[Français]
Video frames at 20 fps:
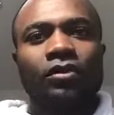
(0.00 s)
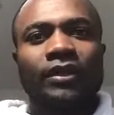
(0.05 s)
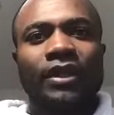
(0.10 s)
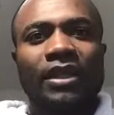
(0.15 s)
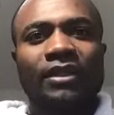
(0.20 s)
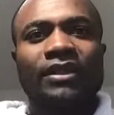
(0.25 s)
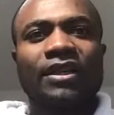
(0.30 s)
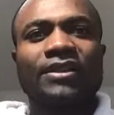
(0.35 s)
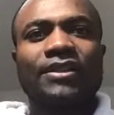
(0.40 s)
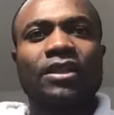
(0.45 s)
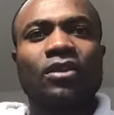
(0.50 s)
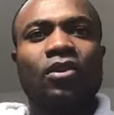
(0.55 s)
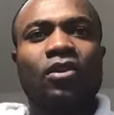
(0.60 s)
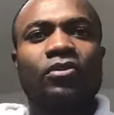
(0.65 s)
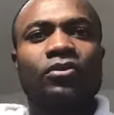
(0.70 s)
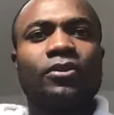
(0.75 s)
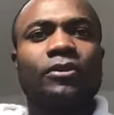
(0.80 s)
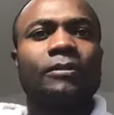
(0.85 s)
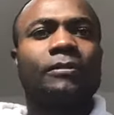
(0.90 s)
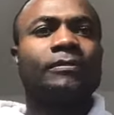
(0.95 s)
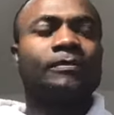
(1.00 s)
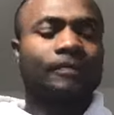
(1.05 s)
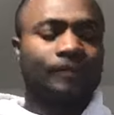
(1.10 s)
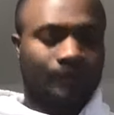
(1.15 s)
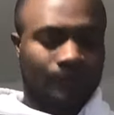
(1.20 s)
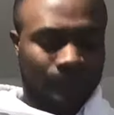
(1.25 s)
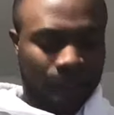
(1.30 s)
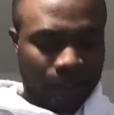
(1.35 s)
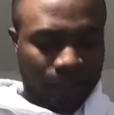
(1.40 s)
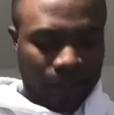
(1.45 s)
quelques secondes
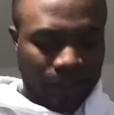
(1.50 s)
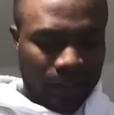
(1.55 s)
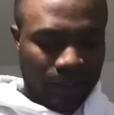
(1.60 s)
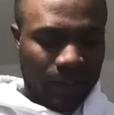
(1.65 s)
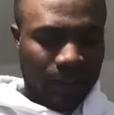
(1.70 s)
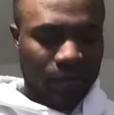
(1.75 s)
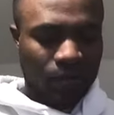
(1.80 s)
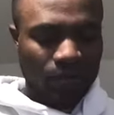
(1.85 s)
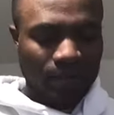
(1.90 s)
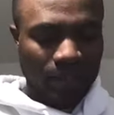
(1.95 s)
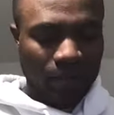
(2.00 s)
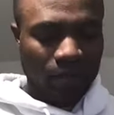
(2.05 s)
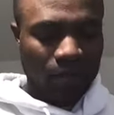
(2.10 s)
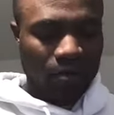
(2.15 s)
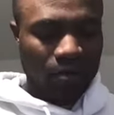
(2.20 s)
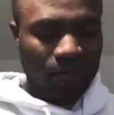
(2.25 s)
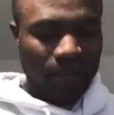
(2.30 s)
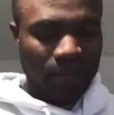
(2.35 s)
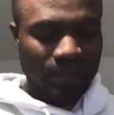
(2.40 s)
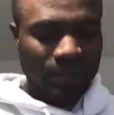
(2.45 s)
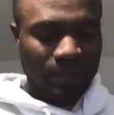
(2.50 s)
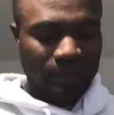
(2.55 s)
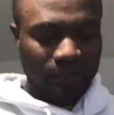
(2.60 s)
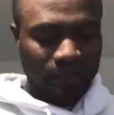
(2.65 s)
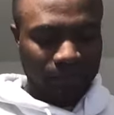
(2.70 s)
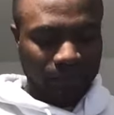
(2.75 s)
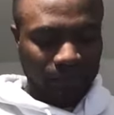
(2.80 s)
et nous allons commencer.